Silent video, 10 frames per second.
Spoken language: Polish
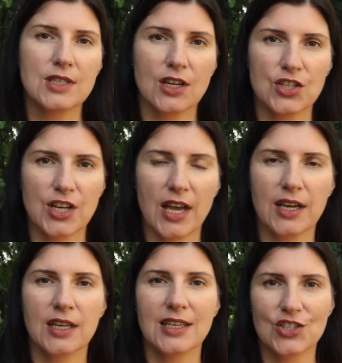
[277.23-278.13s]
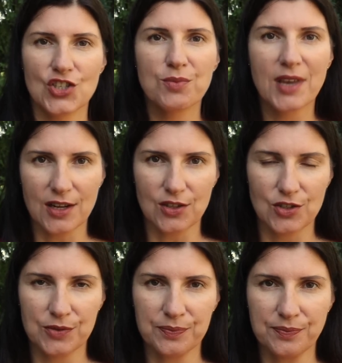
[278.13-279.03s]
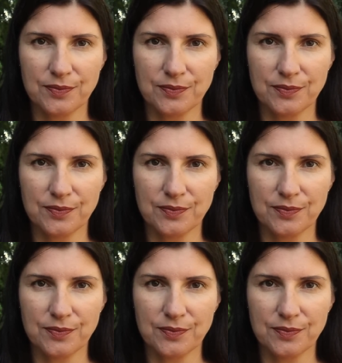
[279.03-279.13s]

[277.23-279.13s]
za grzech jest śmierć.